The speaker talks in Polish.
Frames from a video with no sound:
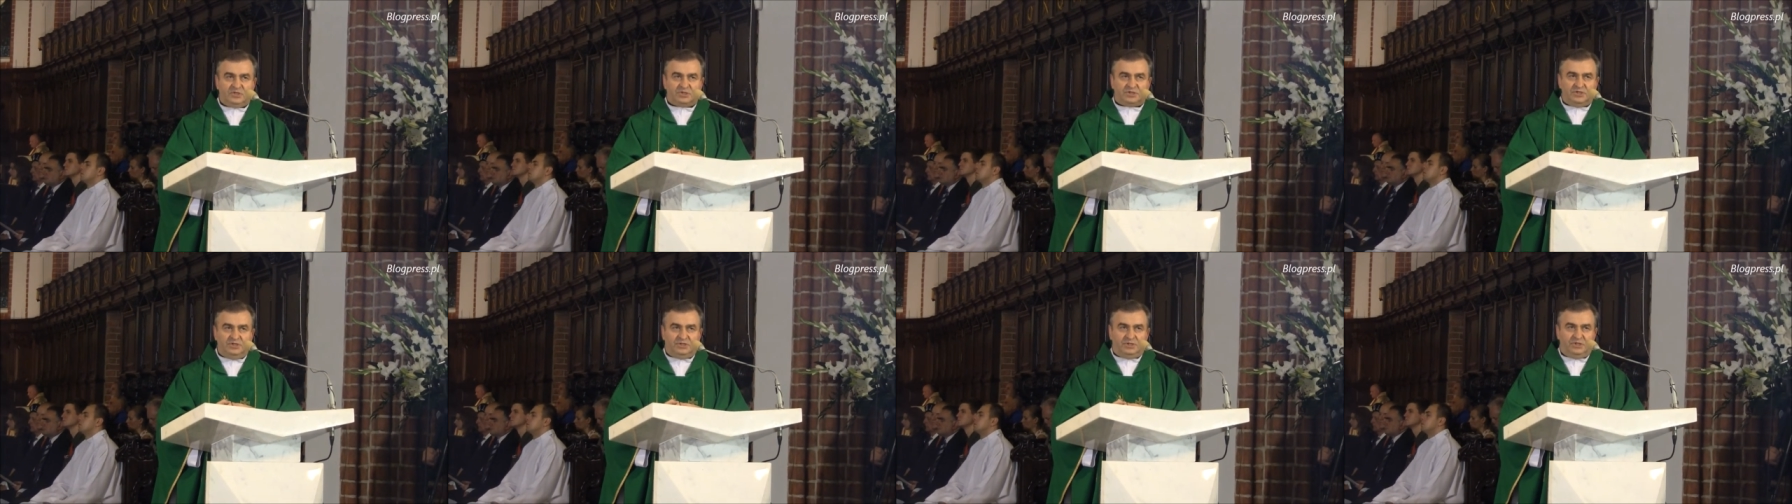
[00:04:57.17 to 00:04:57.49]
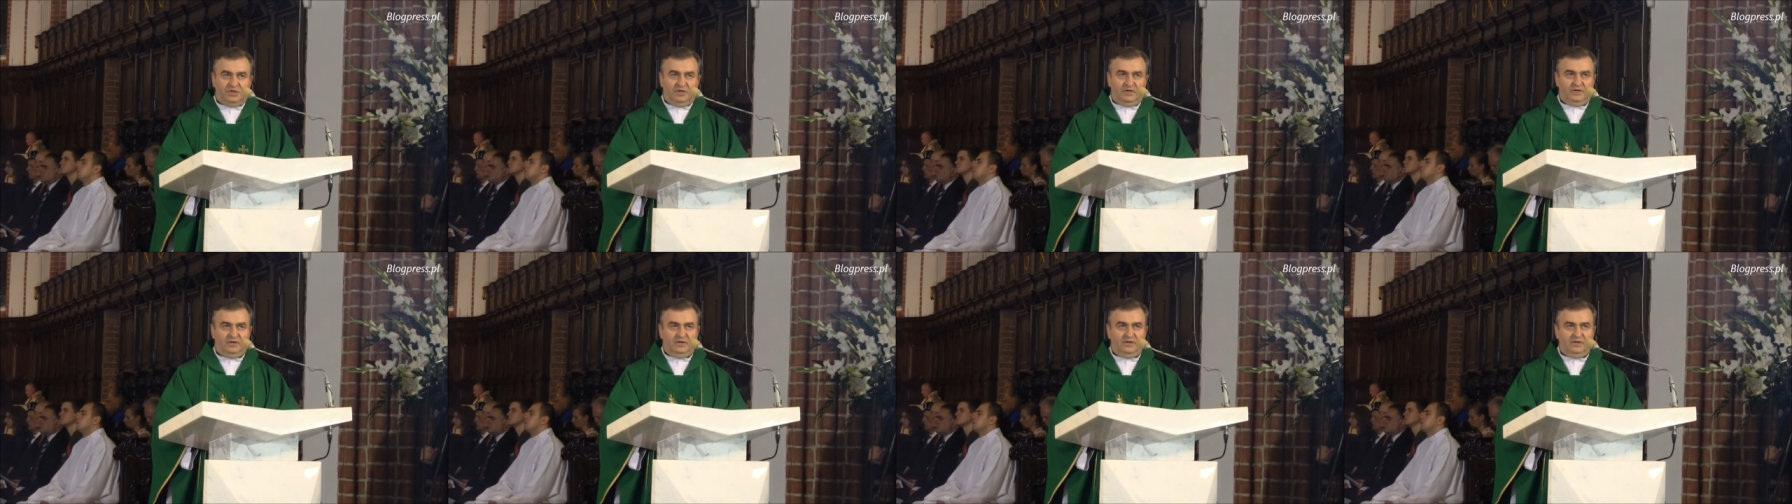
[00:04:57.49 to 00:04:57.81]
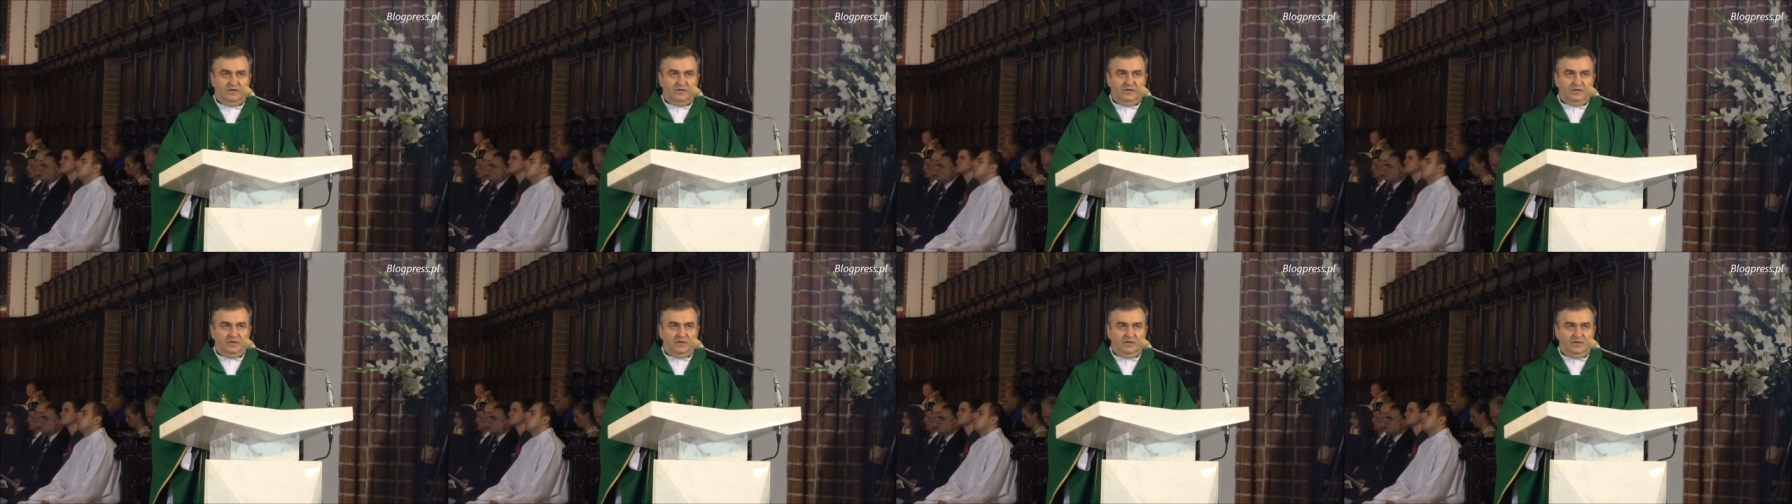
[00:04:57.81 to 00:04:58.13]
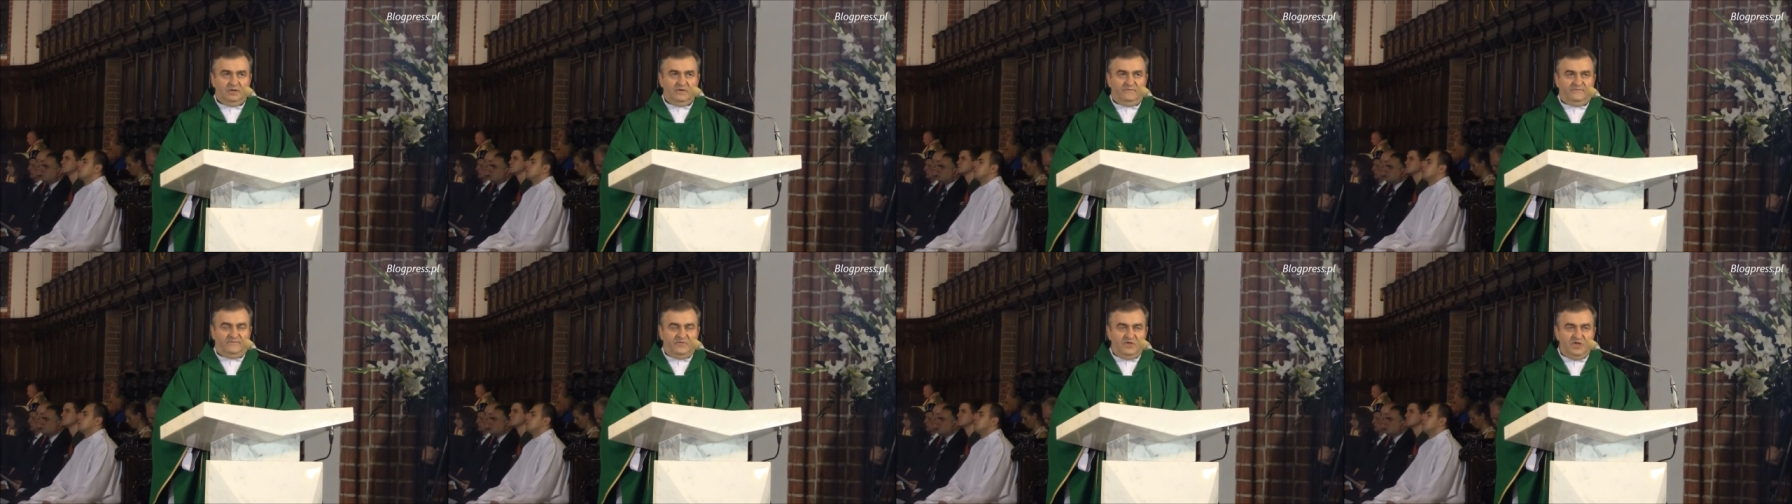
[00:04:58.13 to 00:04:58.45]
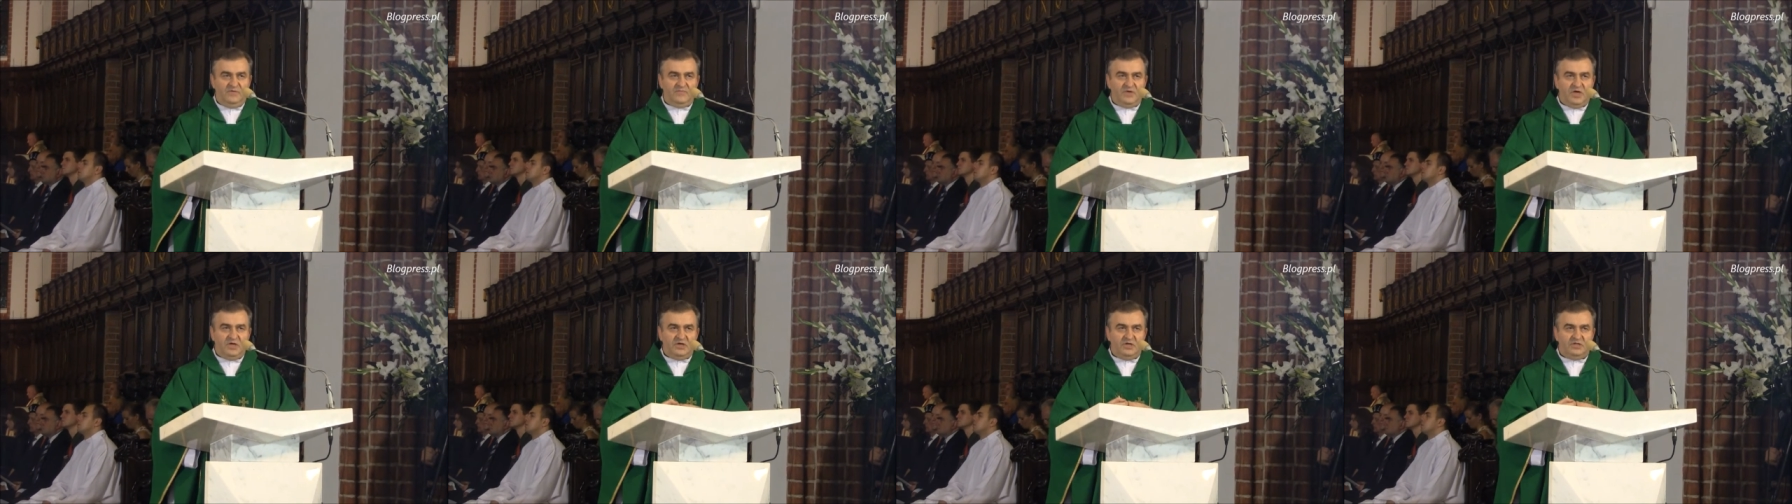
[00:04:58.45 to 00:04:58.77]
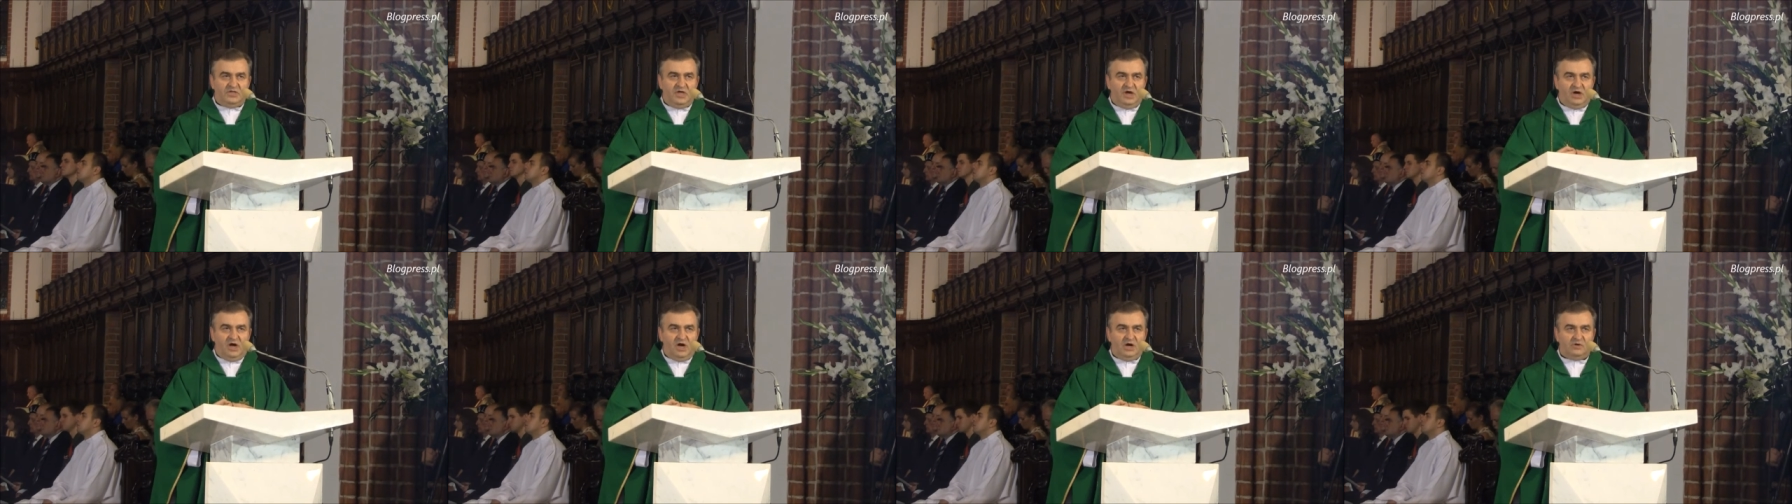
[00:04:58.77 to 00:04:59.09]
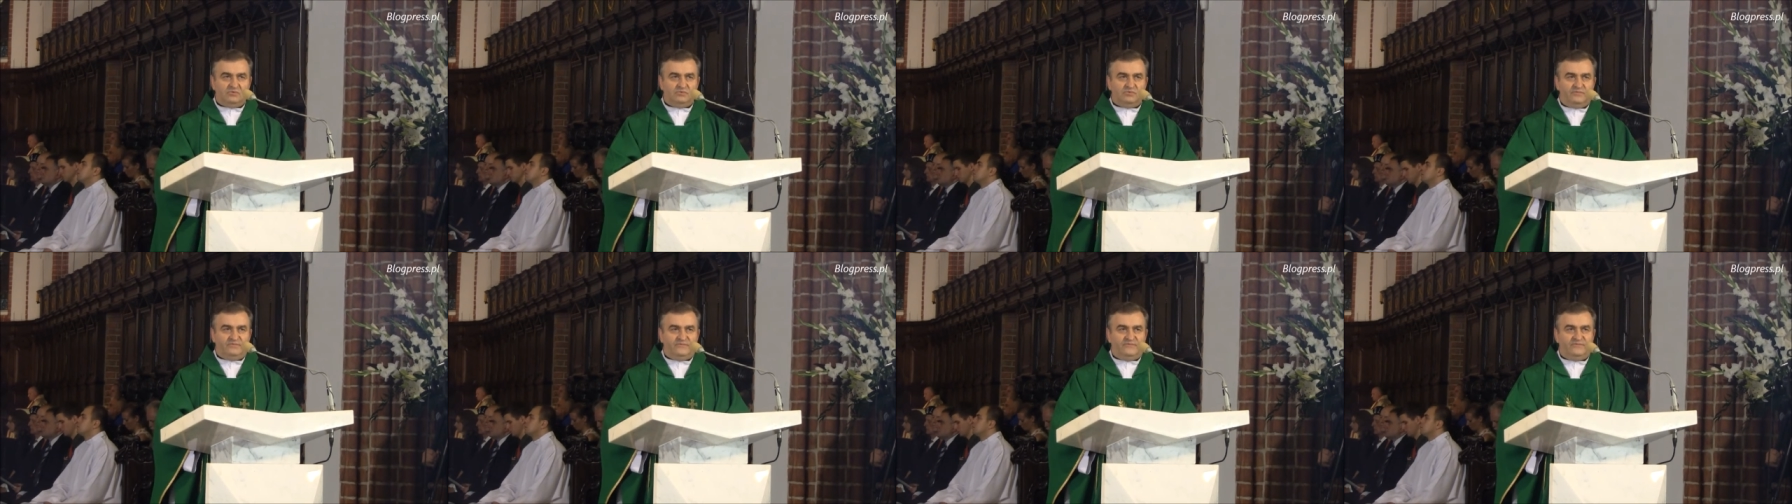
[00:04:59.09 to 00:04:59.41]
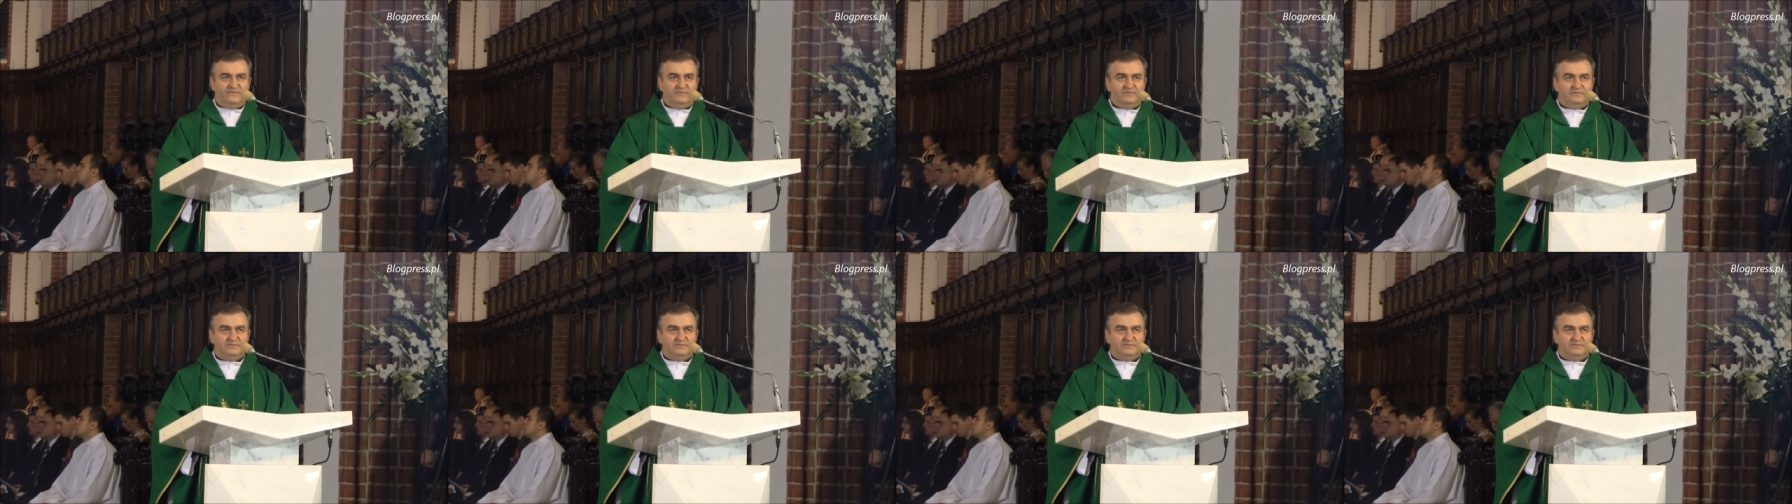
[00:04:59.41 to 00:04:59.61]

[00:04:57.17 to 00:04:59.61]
życie w imię ideałów.